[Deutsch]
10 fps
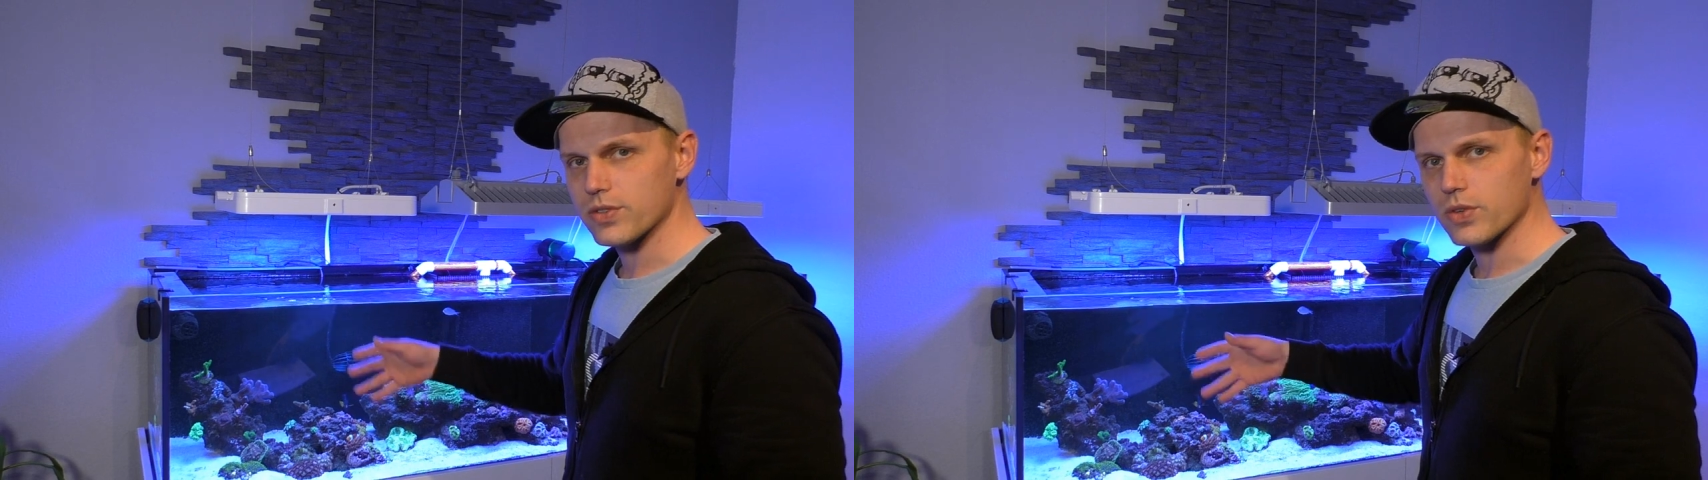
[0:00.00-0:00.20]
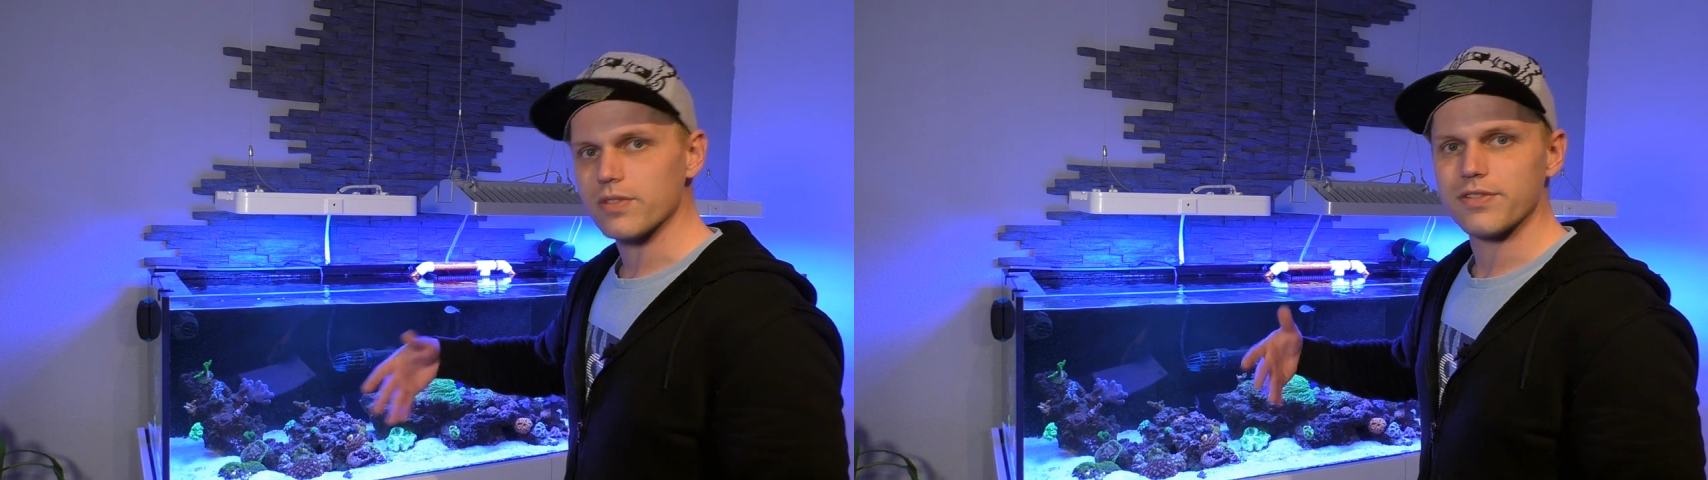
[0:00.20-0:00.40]

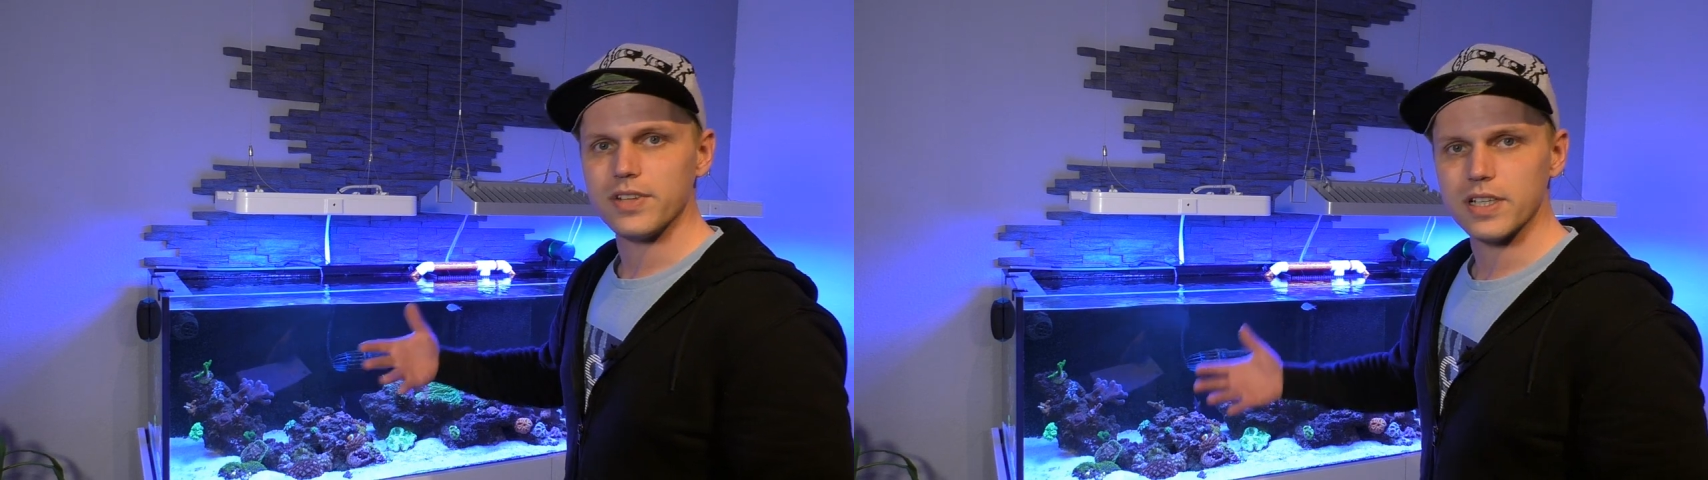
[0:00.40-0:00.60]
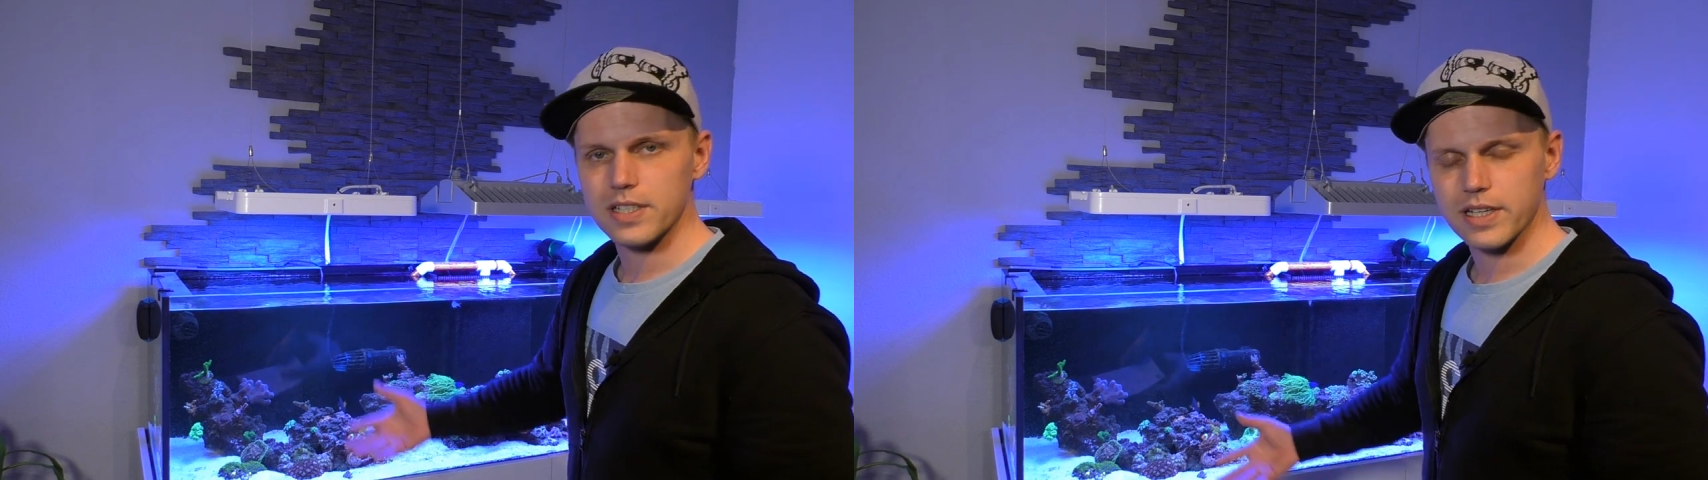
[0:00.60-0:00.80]
also
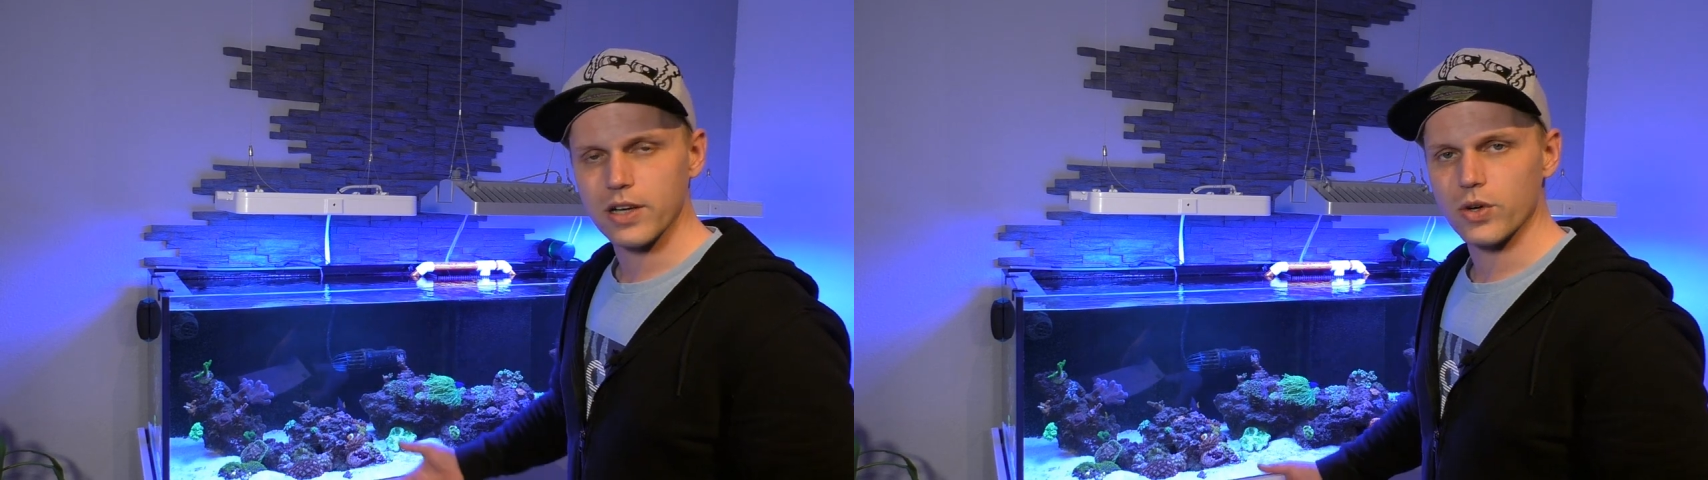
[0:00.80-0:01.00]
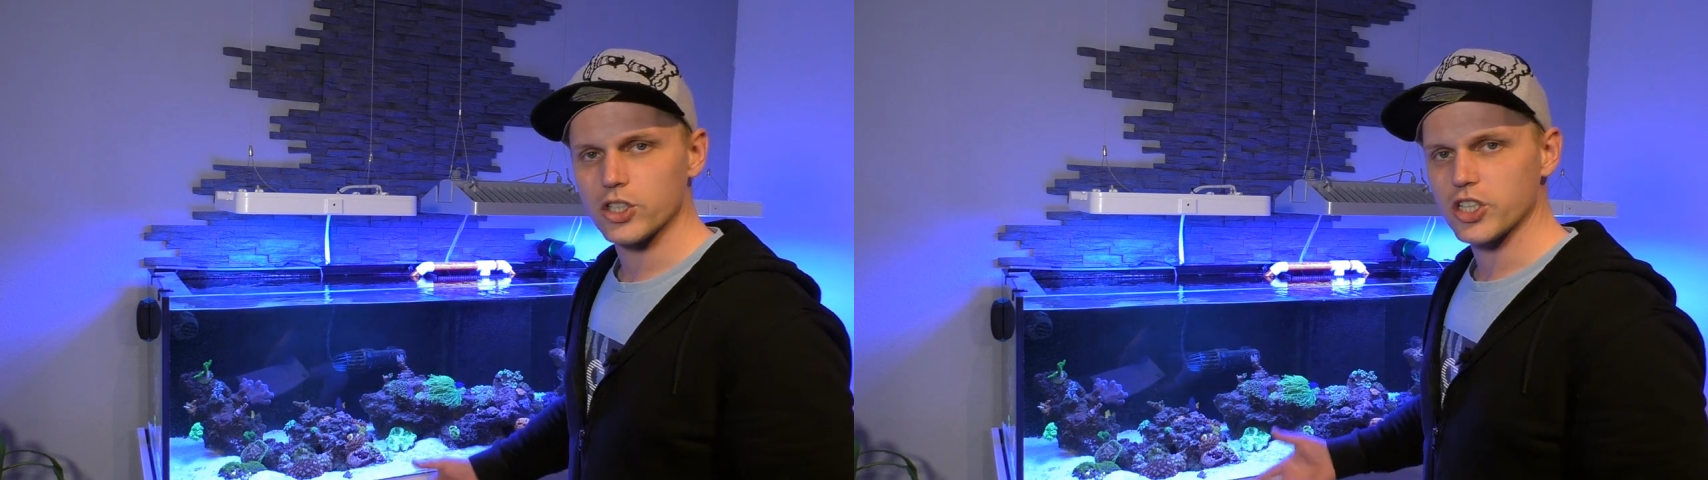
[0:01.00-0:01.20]

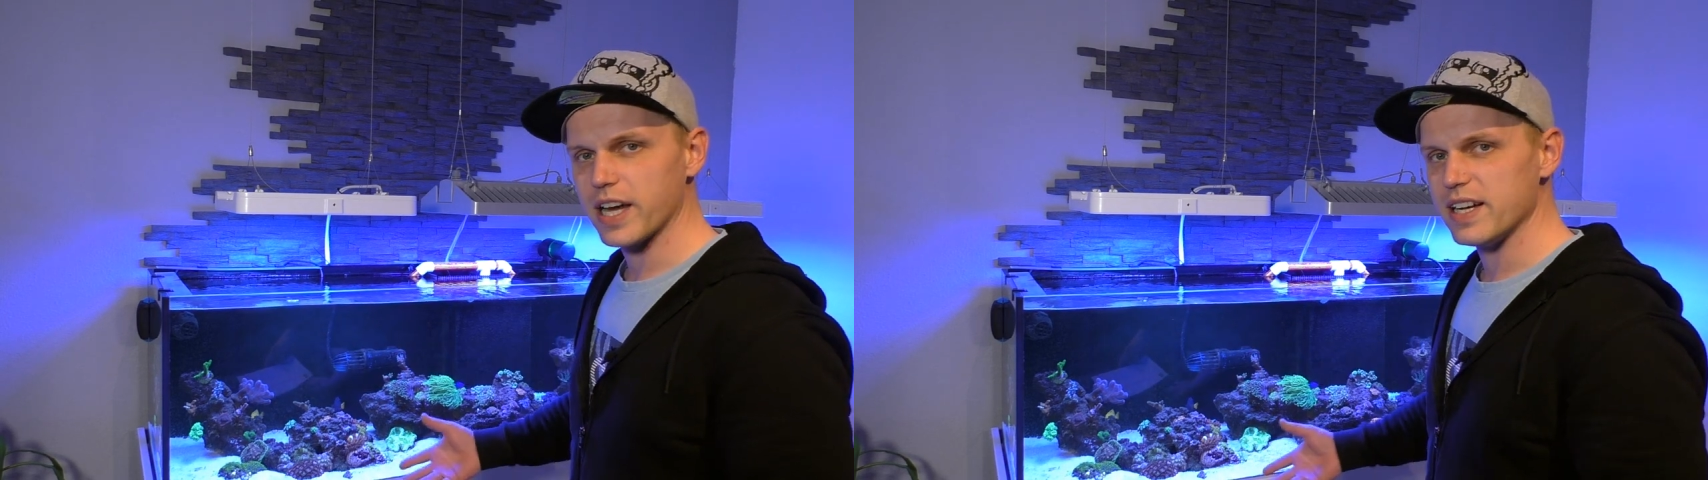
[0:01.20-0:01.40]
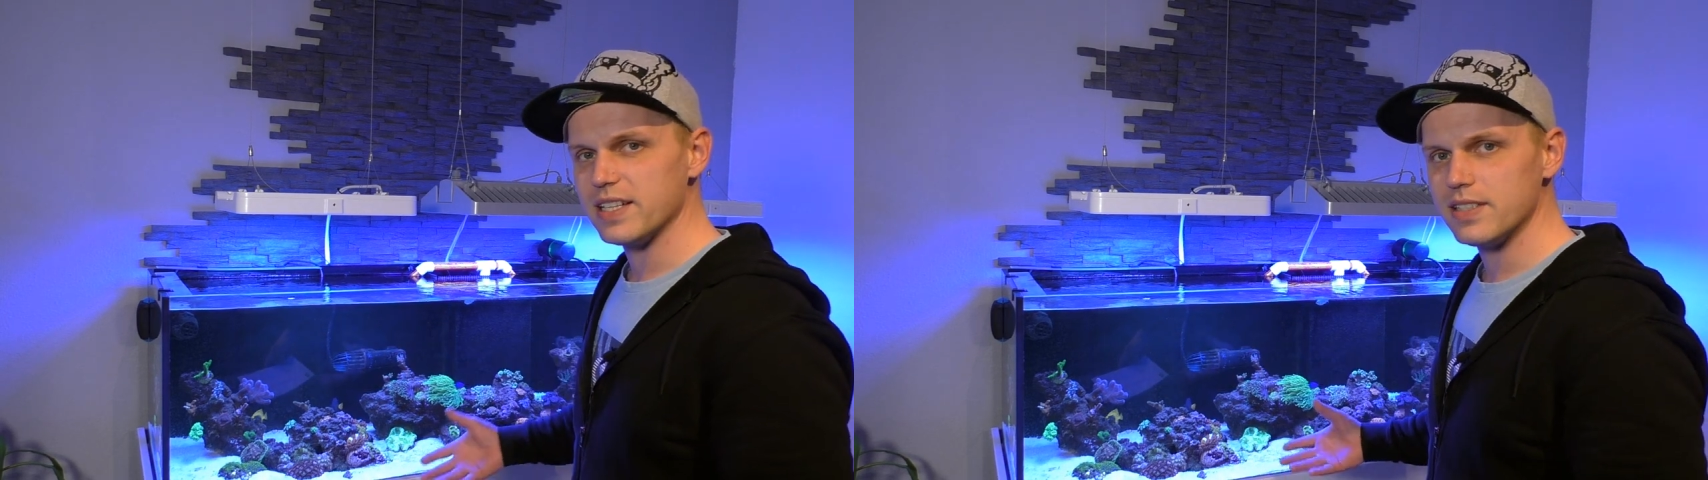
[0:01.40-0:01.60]
40 Kilo
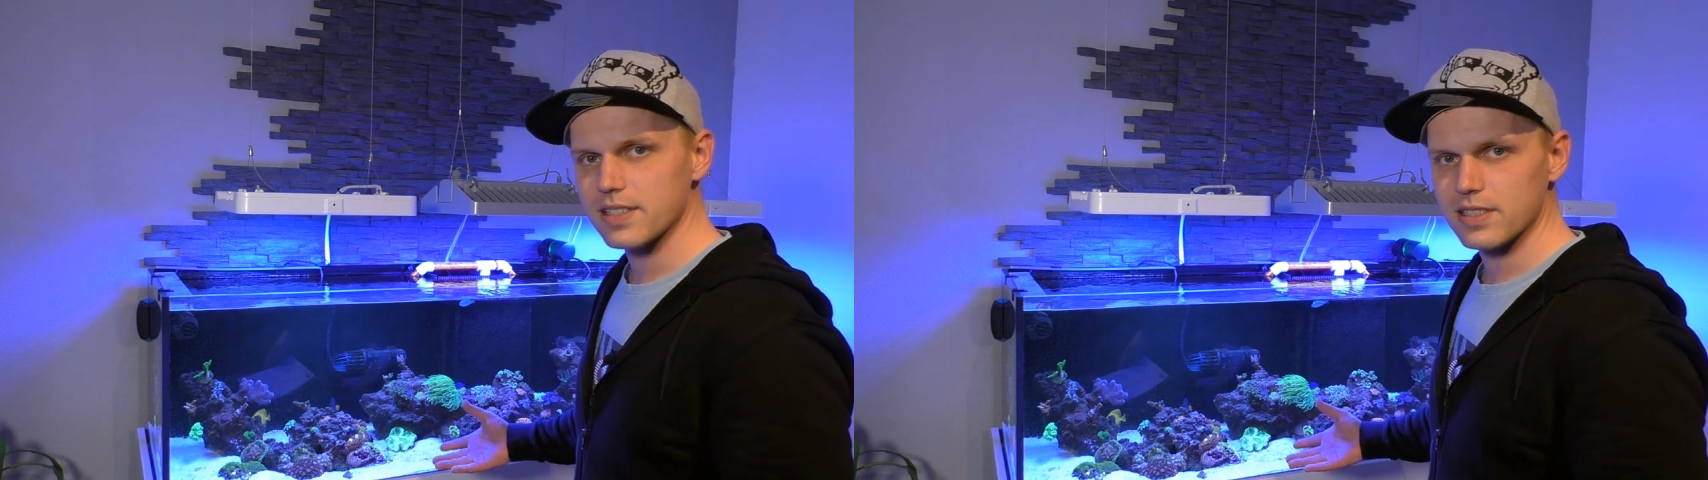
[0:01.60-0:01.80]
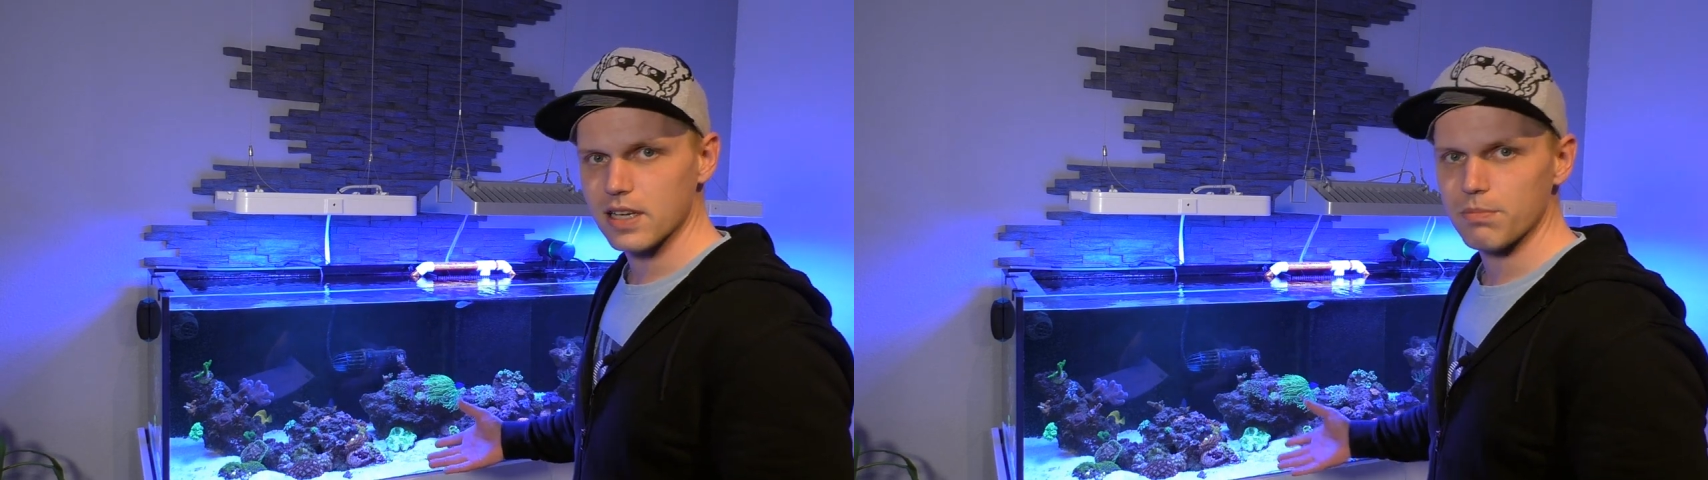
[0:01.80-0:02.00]
Gestein
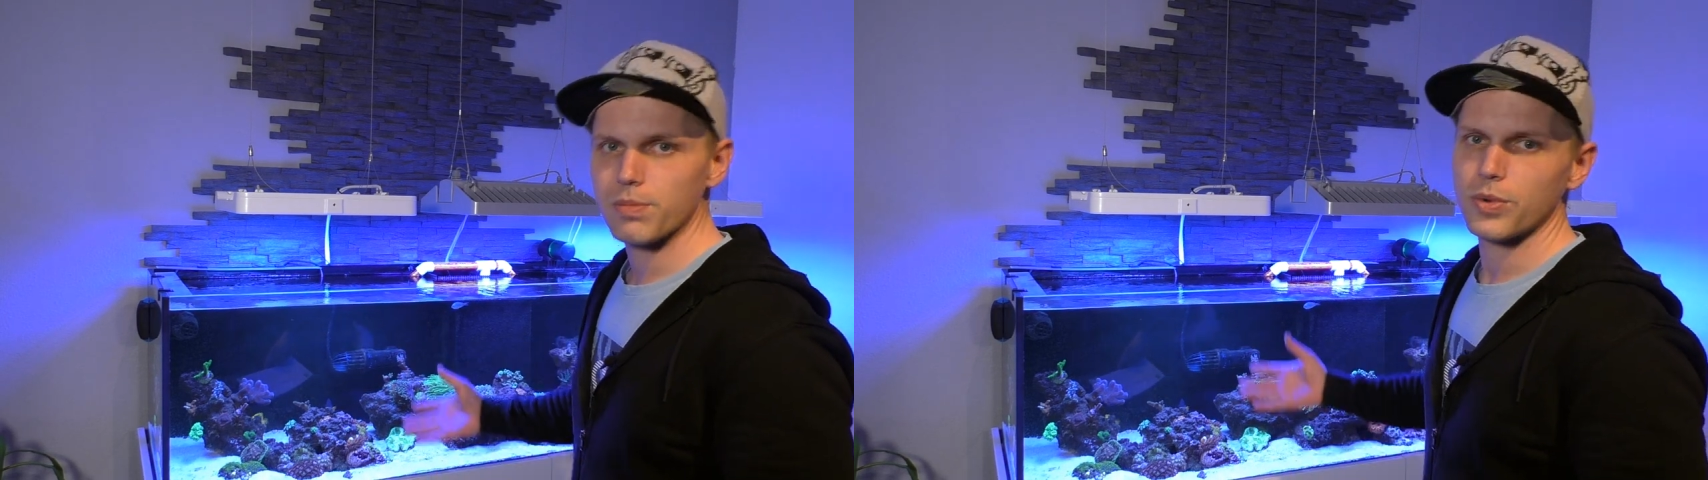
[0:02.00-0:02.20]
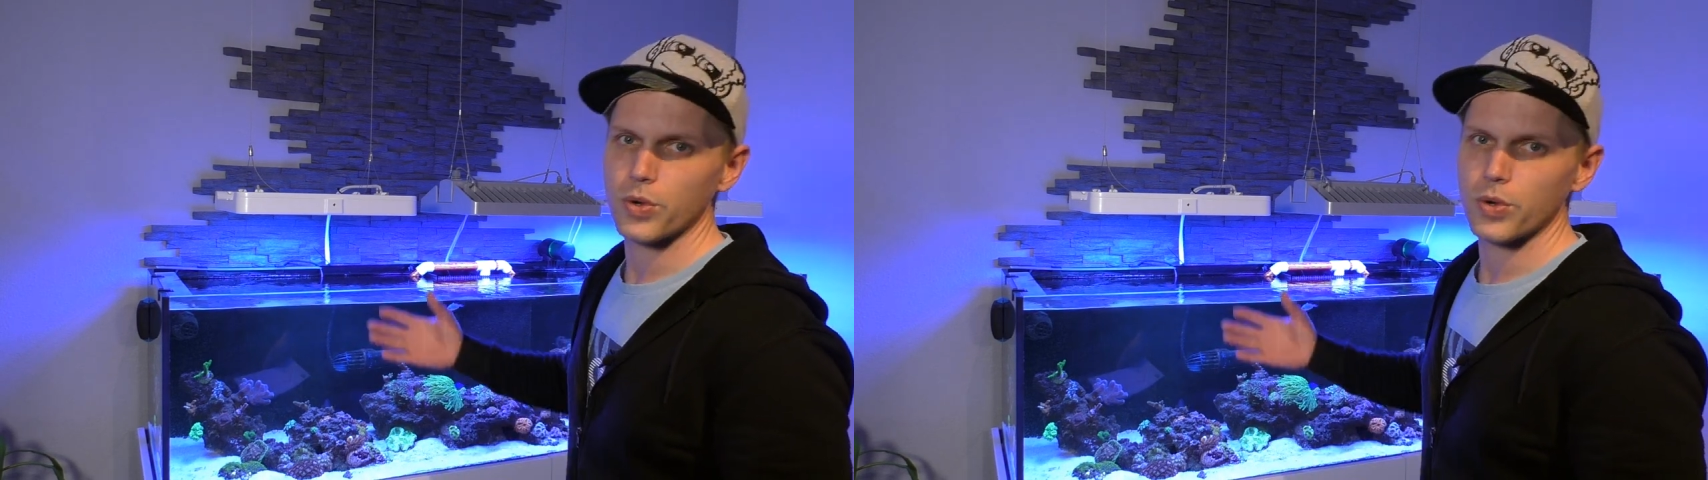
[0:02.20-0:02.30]
insgesamt,